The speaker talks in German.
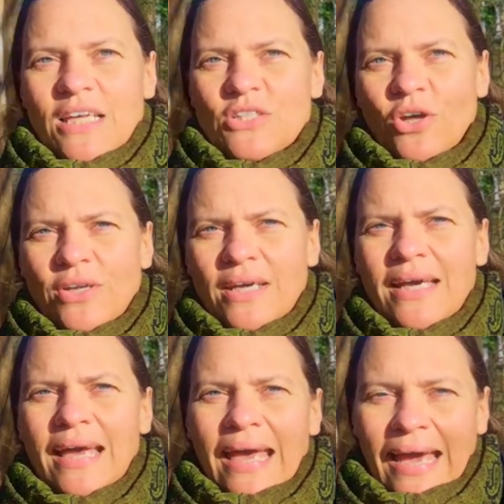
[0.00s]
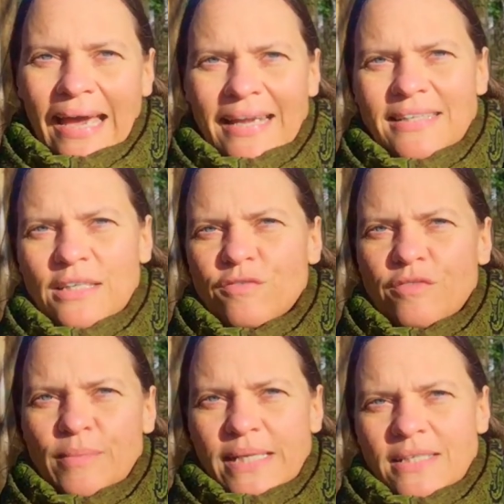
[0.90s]
Sonne,
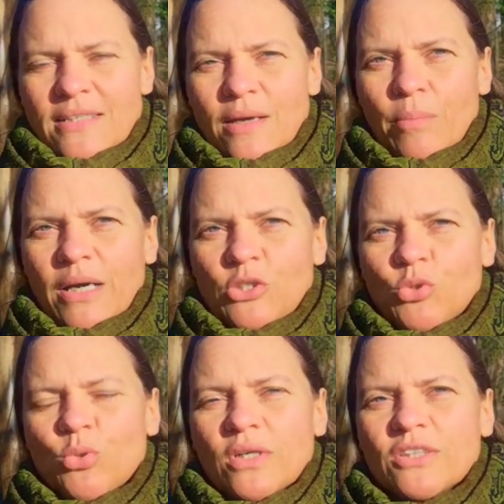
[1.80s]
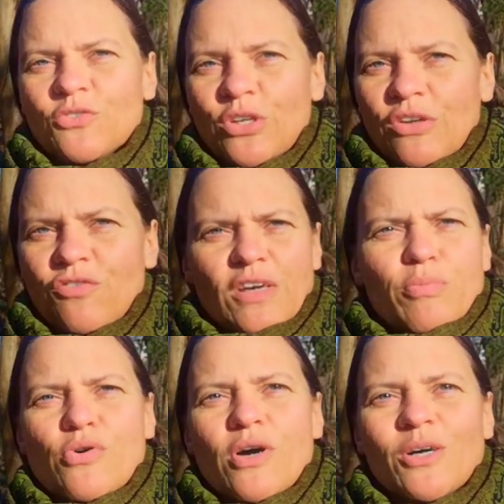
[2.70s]
relativ milde Temperaturen für den
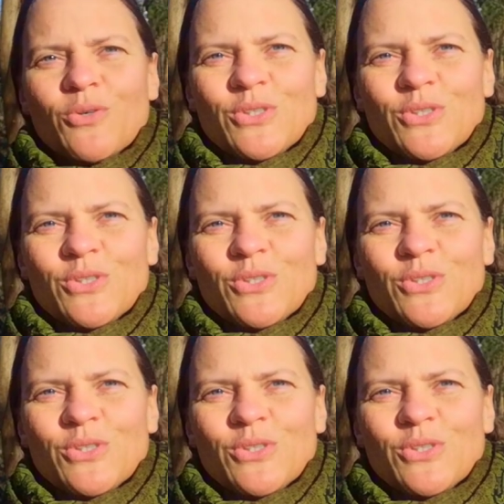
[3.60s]
Februar.